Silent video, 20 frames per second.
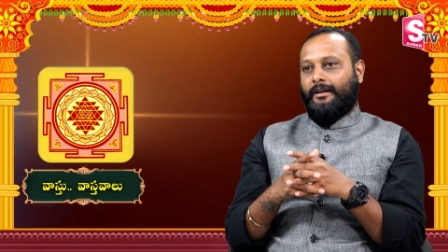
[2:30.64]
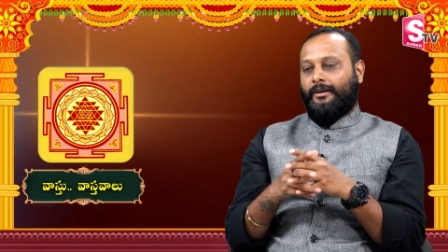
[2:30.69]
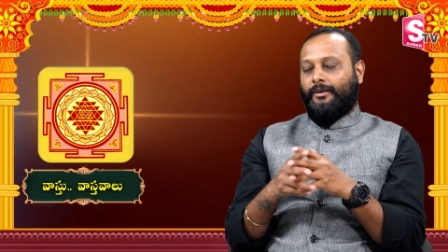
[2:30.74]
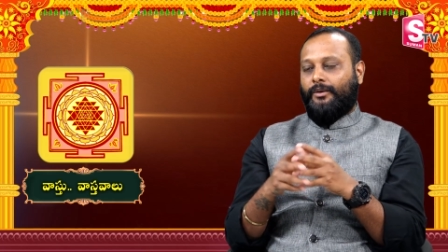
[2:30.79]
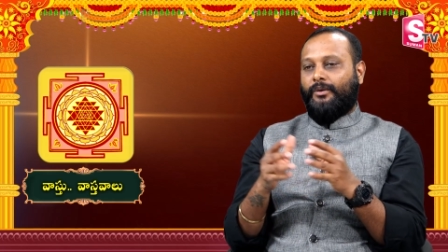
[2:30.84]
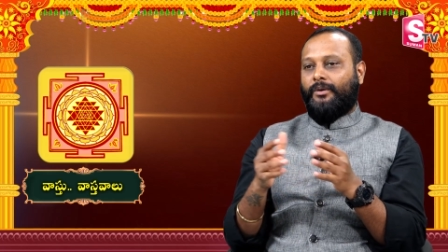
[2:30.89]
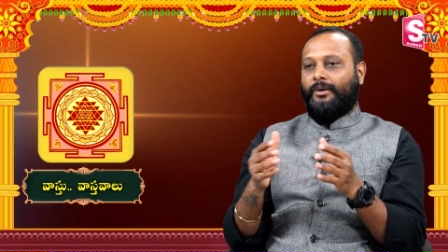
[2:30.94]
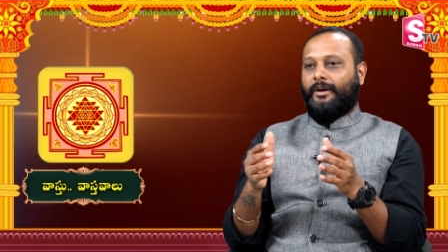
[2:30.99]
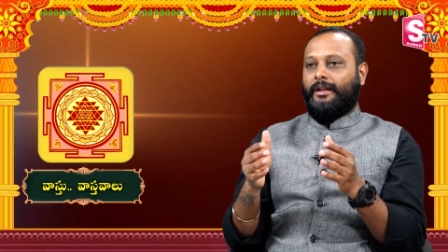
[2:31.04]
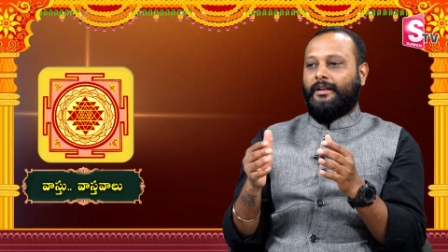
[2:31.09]

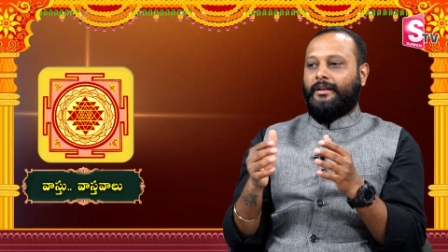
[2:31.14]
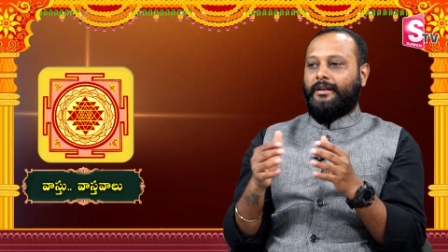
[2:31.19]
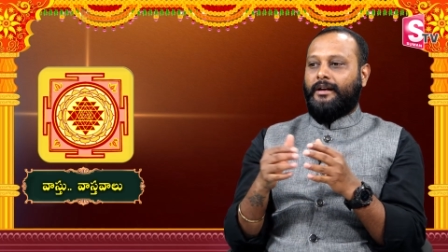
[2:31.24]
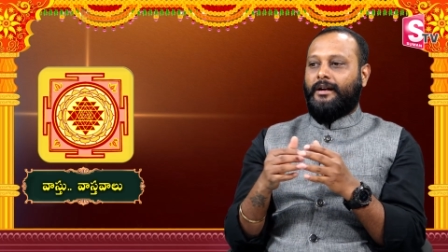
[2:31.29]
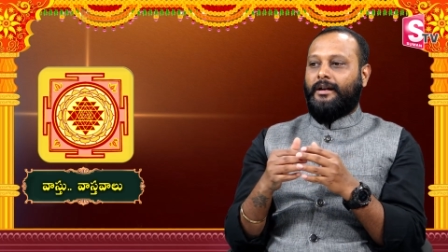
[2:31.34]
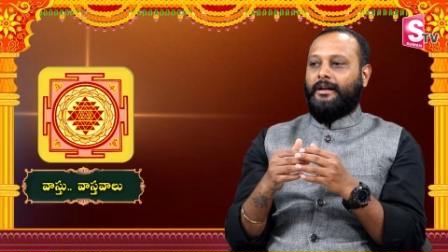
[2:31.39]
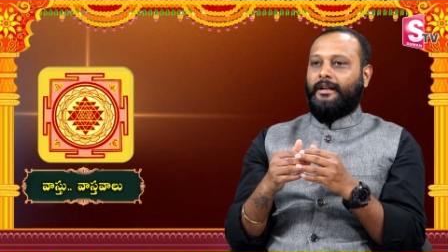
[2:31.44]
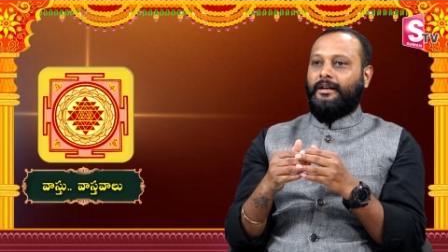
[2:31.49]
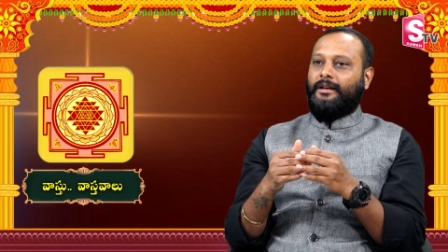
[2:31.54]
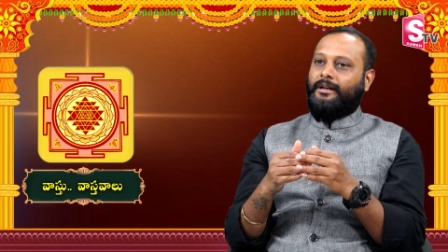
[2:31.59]
ఇంకోటి ఏంటి
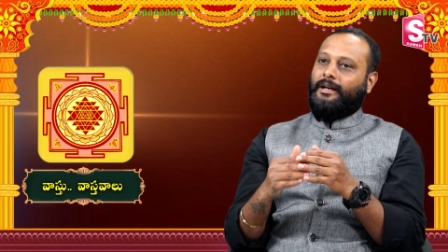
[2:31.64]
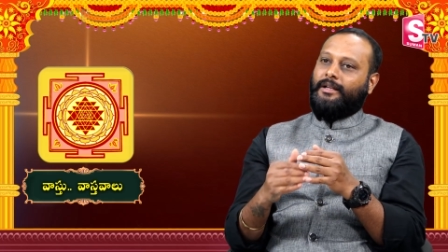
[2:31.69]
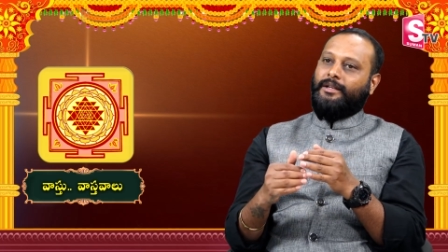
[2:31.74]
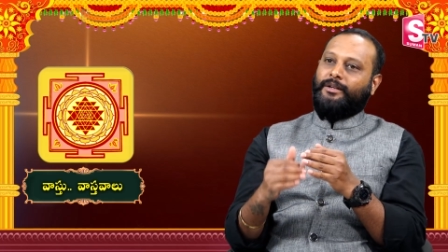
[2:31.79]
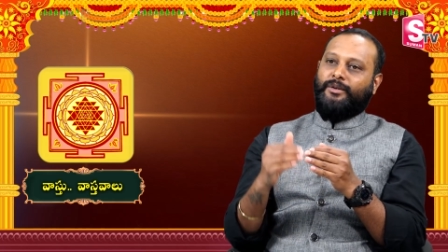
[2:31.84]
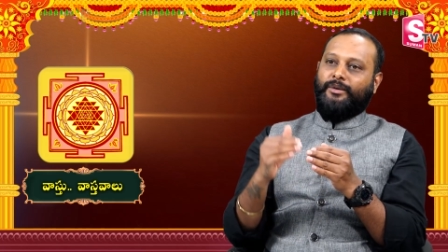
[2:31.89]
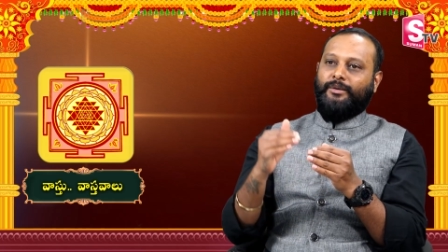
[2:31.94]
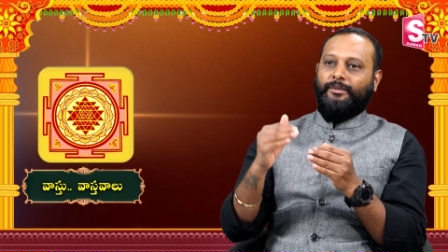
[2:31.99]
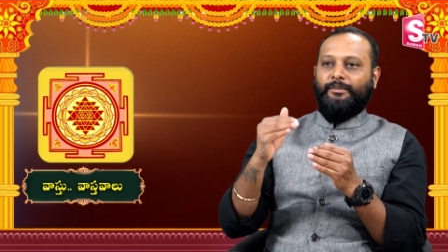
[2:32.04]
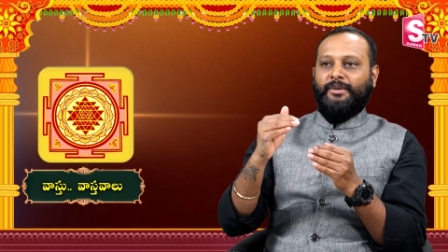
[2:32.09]
అంటే అది
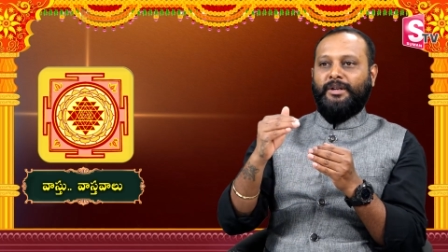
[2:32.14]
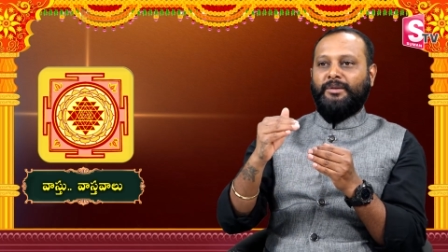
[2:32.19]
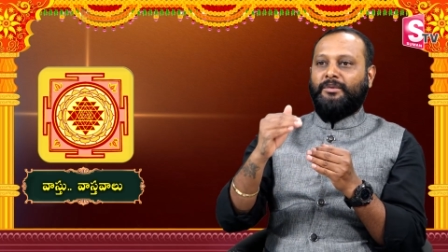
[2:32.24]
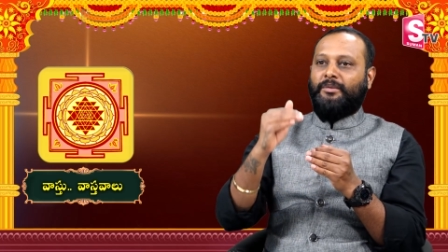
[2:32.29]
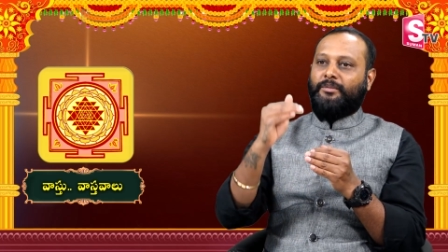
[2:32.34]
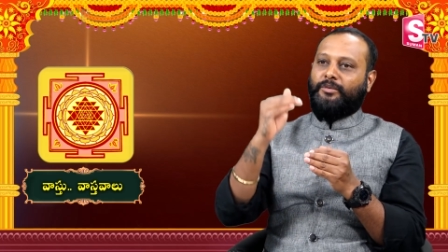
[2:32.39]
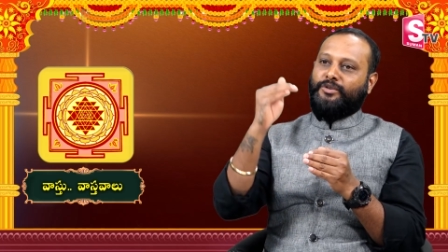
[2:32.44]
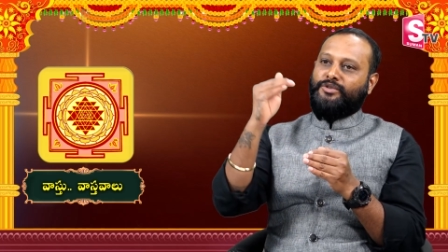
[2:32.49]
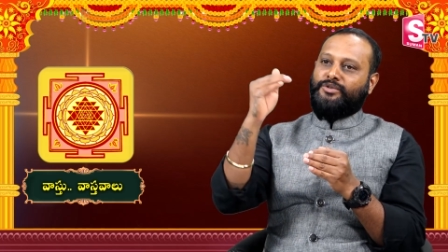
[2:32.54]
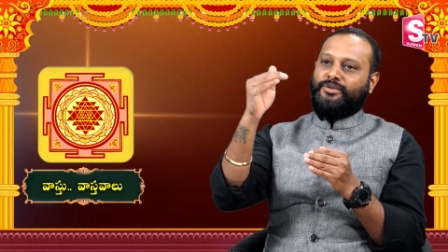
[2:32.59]
మినిమం
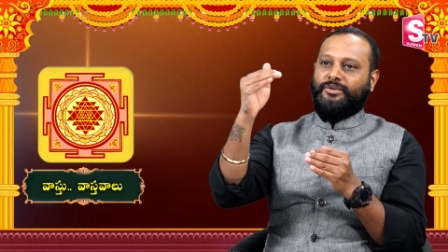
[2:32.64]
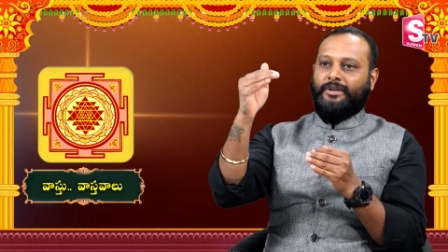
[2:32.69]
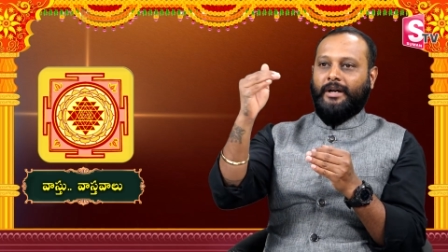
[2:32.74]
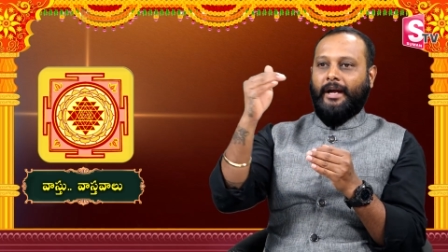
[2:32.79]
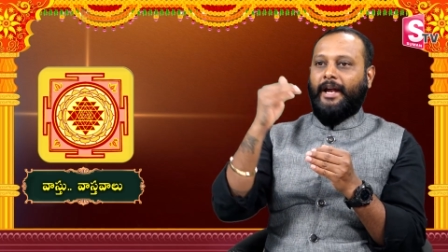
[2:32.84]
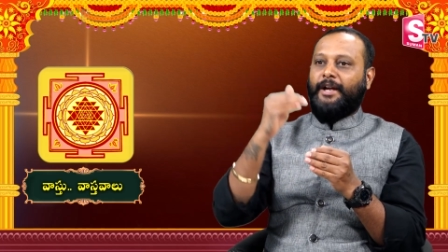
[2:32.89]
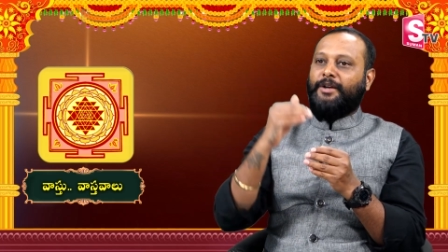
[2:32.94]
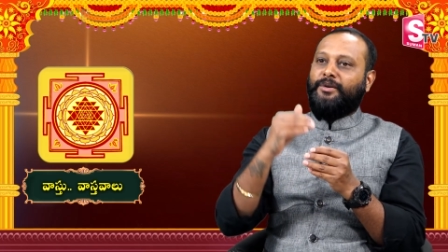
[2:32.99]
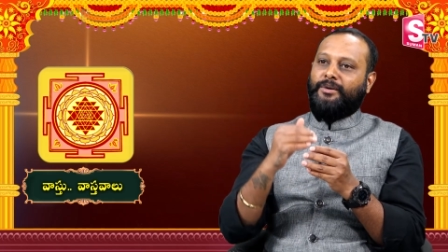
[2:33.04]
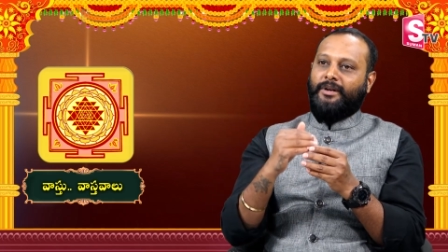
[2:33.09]
కొంచెం
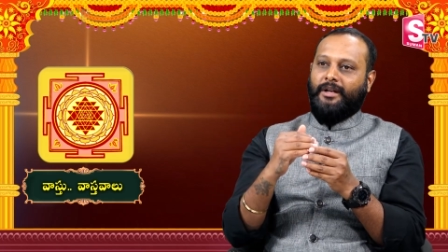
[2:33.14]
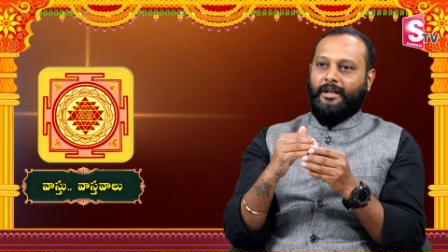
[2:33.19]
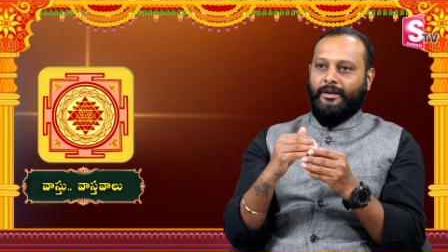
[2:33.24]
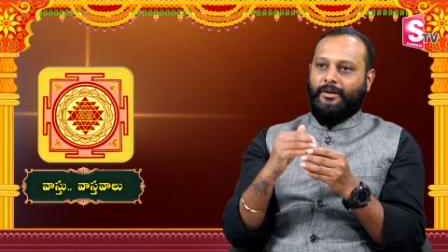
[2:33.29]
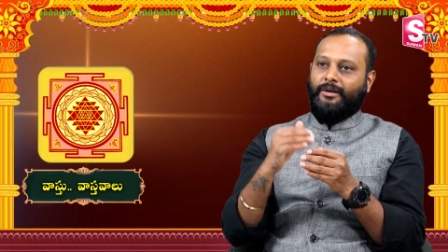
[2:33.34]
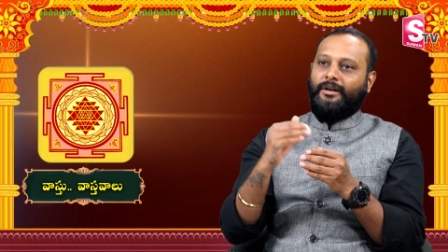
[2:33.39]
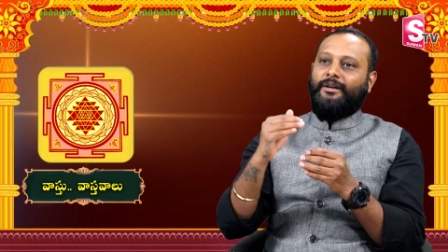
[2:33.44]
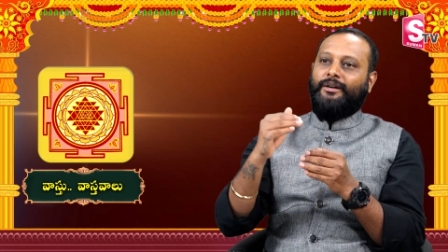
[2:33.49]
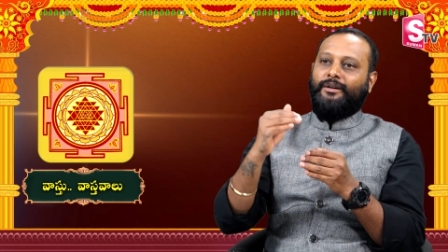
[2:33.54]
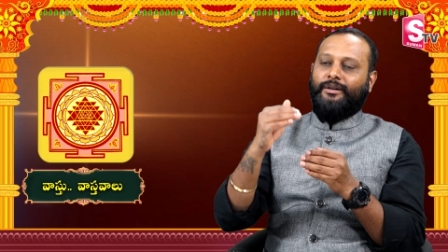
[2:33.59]
హైట్ ఉండాలి
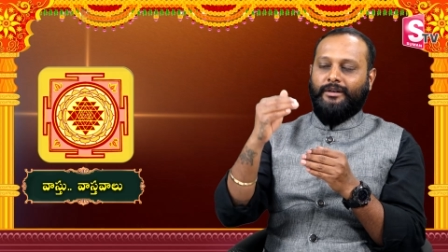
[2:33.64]
ఒక